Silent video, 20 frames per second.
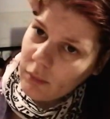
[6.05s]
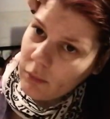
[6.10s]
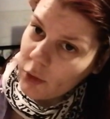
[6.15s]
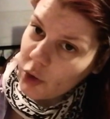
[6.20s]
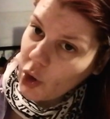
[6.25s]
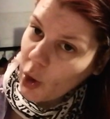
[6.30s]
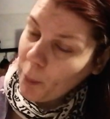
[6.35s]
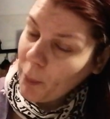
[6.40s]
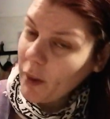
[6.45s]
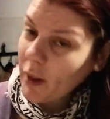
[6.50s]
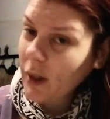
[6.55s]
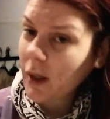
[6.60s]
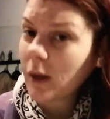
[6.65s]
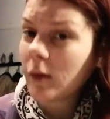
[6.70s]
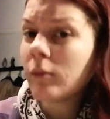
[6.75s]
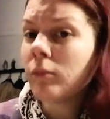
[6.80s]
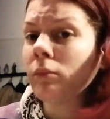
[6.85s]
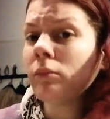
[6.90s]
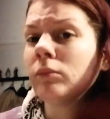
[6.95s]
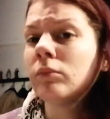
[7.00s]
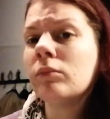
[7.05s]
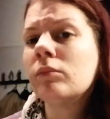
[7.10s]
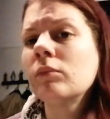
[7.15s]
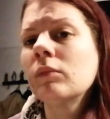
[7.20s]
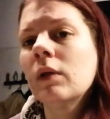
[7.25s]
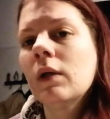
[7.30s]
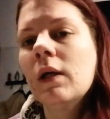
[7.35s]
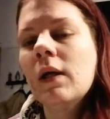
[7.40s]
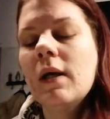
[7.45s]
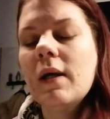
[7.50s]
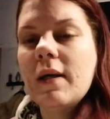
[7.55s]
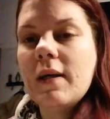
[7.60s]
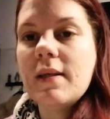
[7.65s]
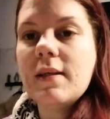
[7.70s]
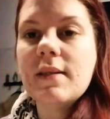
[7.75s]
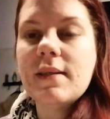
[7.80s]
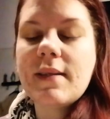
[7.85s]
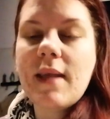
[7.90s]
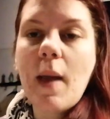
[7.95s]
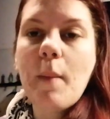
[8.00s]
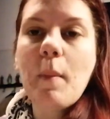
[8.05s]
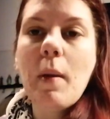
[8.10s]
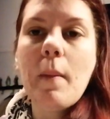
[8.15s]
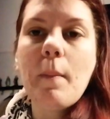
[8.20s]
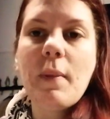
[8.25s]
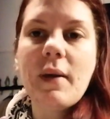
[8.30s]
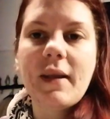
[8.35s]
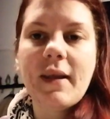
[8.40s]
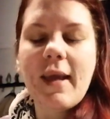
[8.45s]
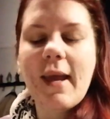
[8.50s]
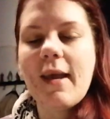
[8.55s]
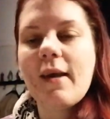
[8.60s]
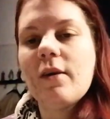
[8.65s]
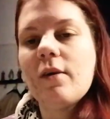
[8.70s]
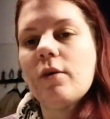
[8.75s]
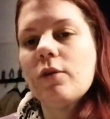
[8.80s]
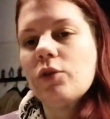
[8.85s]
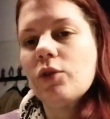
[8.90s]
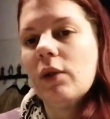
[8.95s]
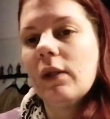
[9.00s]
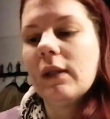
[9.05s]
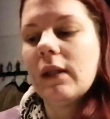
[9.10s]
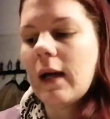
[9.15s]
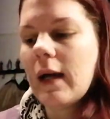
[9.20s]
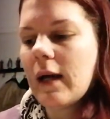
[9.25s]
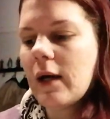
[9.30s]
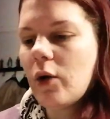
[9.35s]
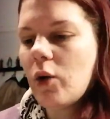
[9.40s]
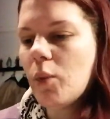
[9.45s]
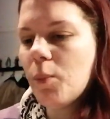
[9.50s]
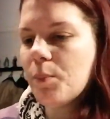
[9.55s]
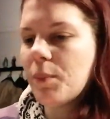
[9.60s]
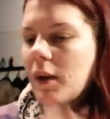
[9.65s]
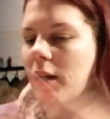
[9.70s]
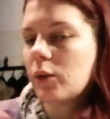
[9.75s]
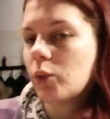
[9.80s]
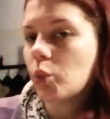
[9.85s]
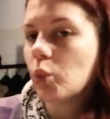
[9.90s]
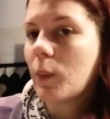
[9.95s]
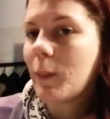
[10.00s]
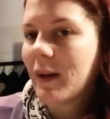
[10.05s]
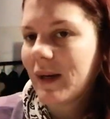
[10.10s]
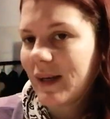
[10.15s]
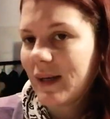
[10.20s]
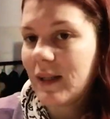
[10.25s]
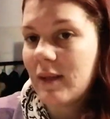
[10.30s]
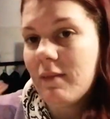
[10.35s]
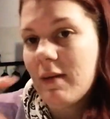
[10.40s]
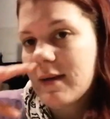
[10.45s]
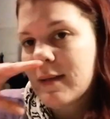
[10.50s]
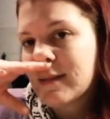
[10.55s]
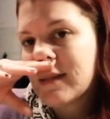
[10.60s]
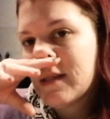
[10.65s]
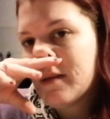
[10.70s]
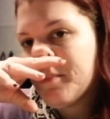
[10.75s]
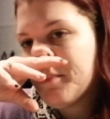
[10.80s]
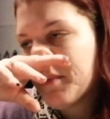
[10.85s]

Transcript: shopping insieme perché sono andata a comprare due marche diverse,